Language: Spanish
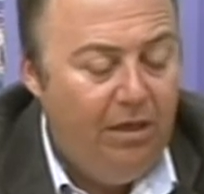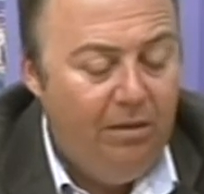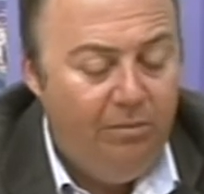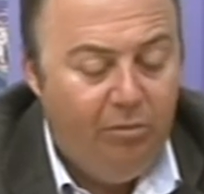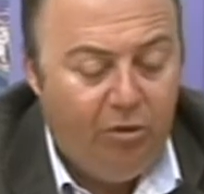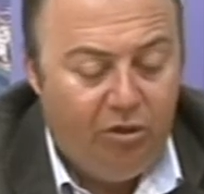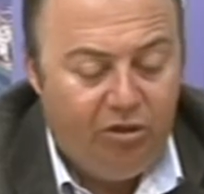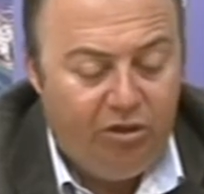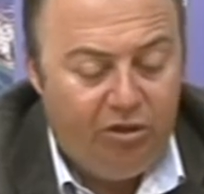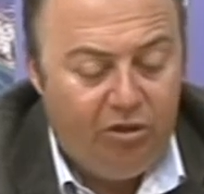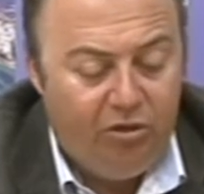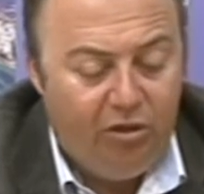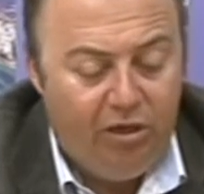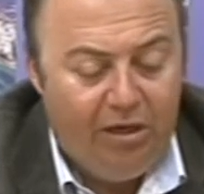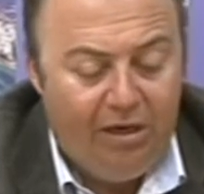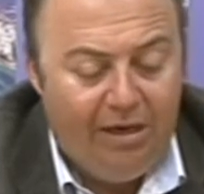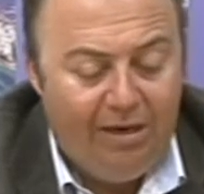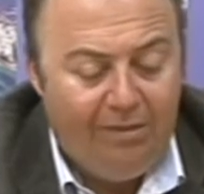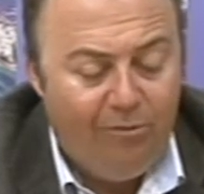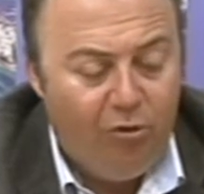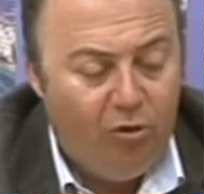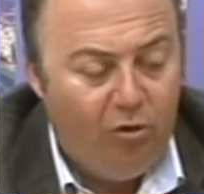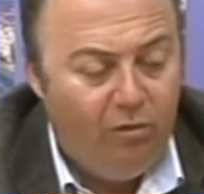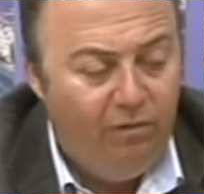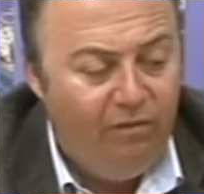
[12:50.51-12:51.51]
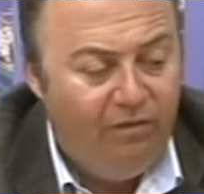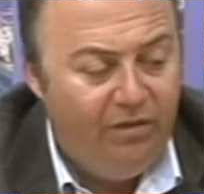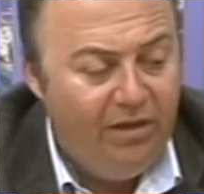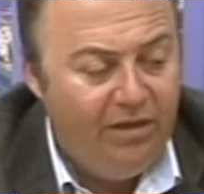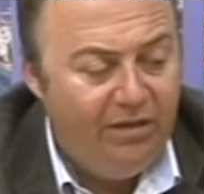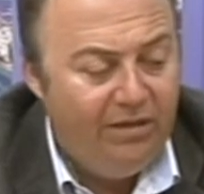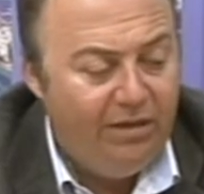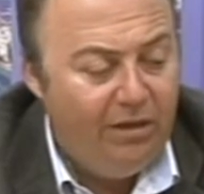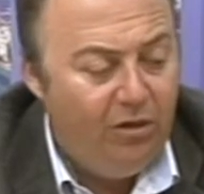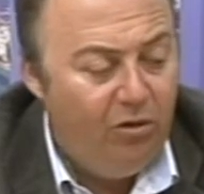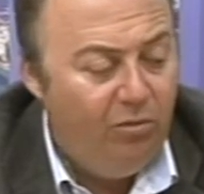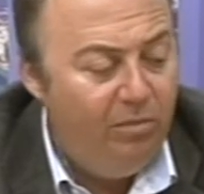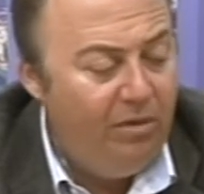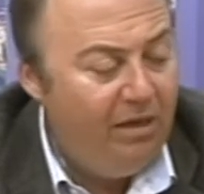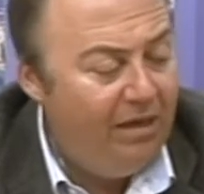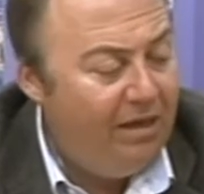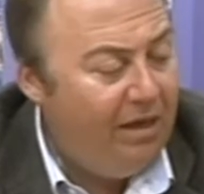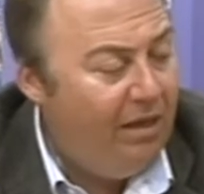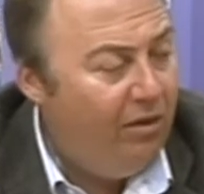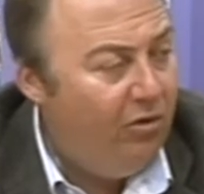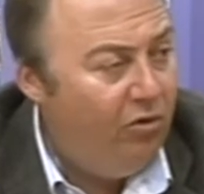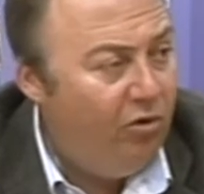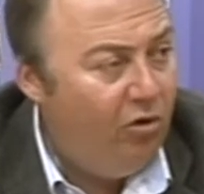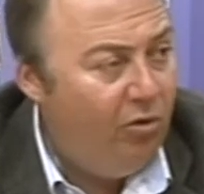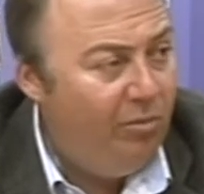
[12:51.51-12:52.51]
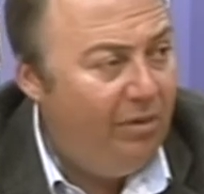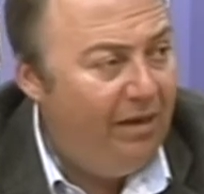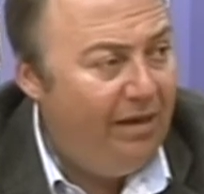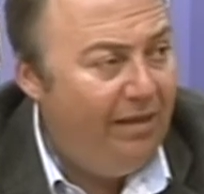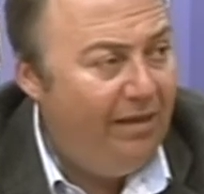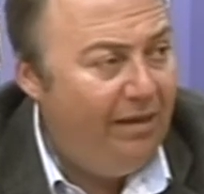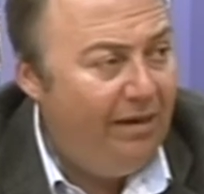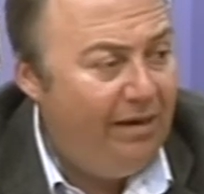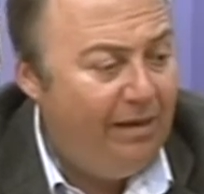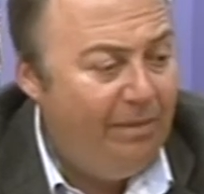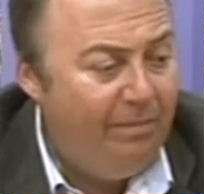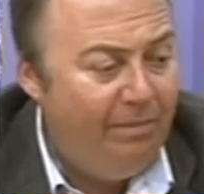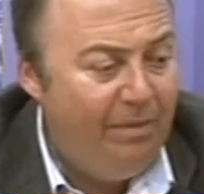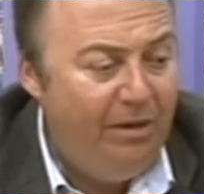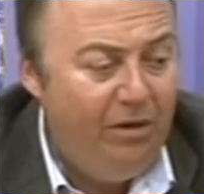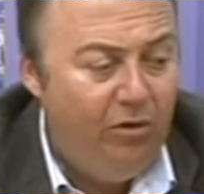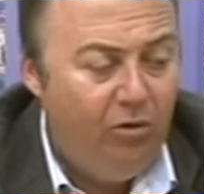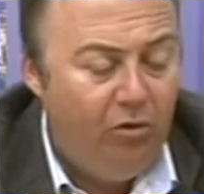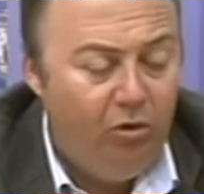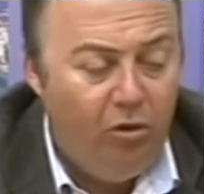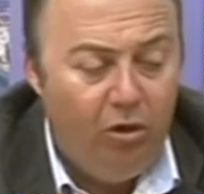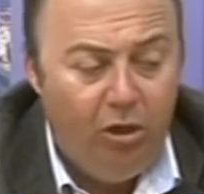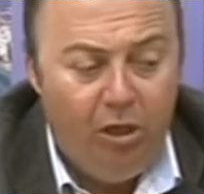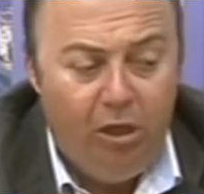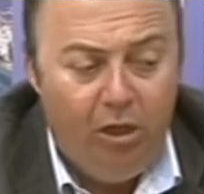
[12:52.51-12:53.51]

porque si no generamos confianza los mercados no nos van a dar respiro. ¿no?